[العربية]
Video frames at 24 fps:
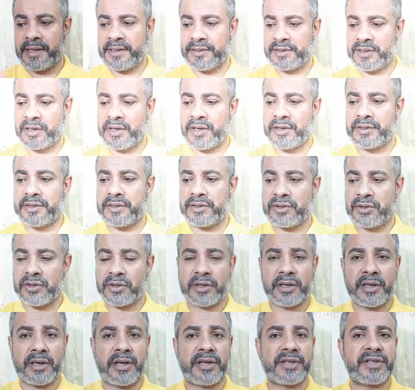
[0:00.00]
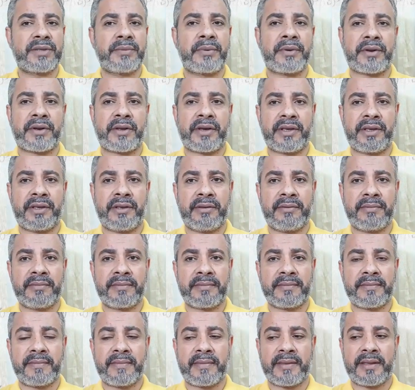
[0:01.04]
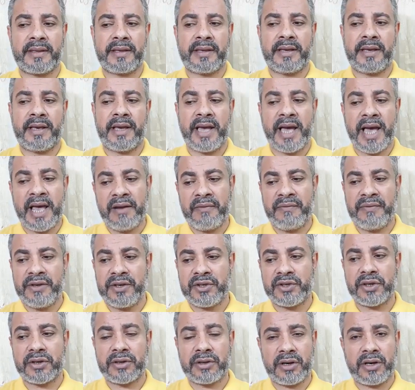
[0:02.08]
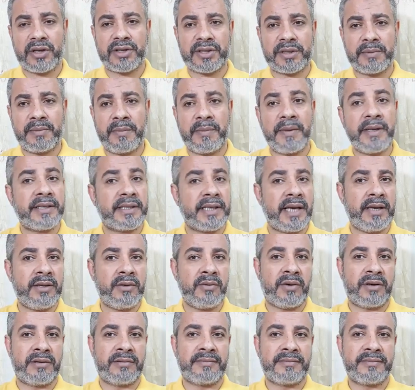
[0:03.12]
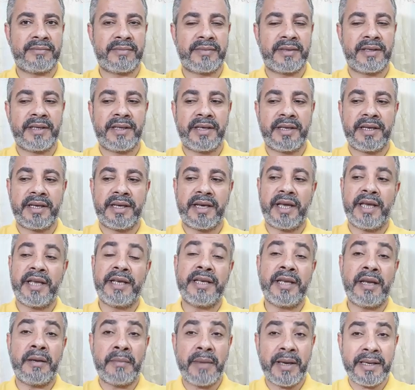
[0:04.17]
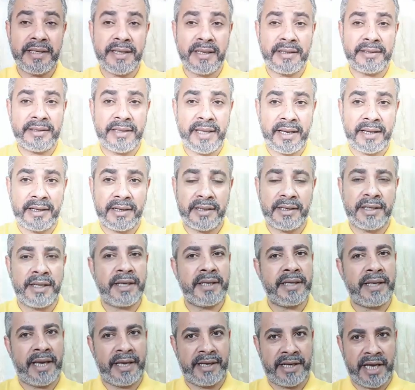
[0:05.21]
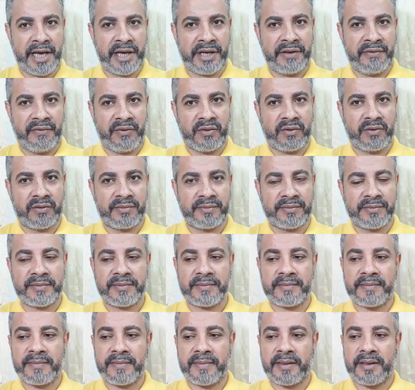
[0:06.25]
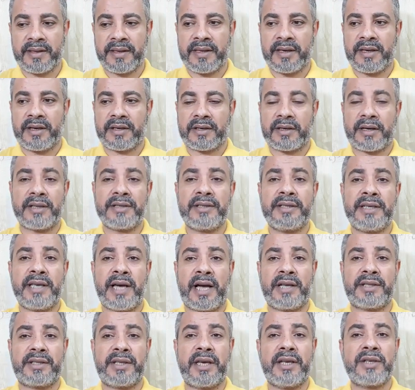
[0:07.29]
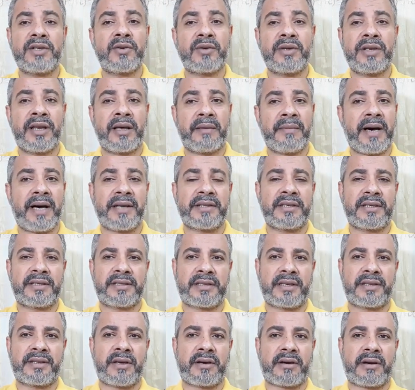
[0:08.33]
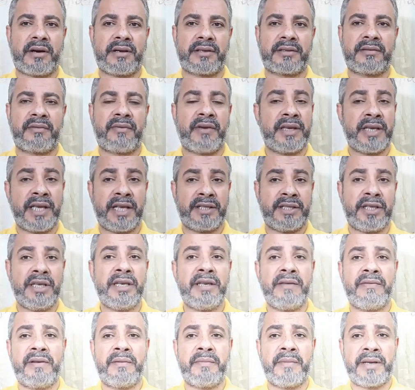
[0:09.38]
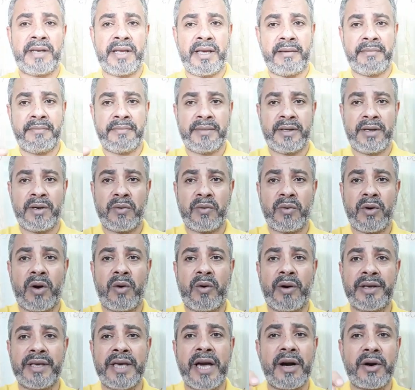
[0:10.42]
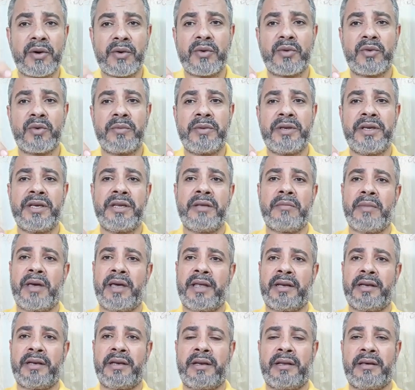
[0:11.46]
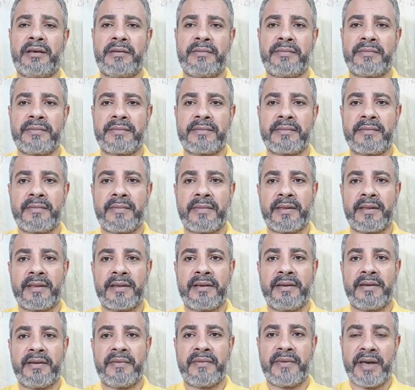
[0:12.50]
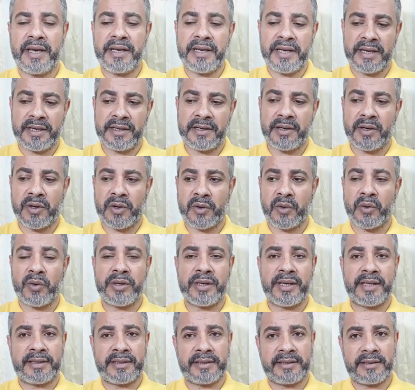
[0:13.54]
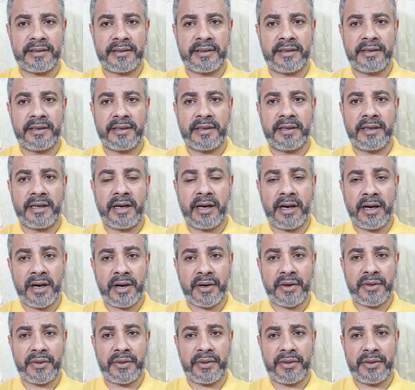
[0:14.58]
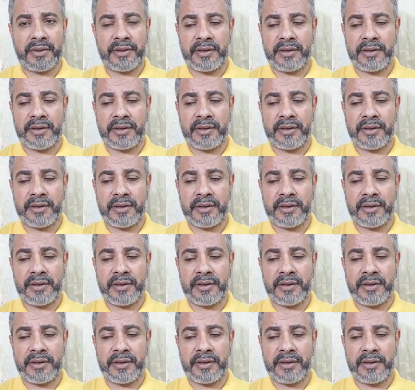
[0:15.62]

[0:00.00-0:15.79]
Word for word: أنا ذكرت الشق الخاص بالرأي هل في شق خاص بالميت؟ أيوة إن الميت ده لأن أنا أعرفه قد يحتاج إلى بعض الصدقات فيأتيني في المنام وهو يأخذ مني مال فهنا رؤية أخذ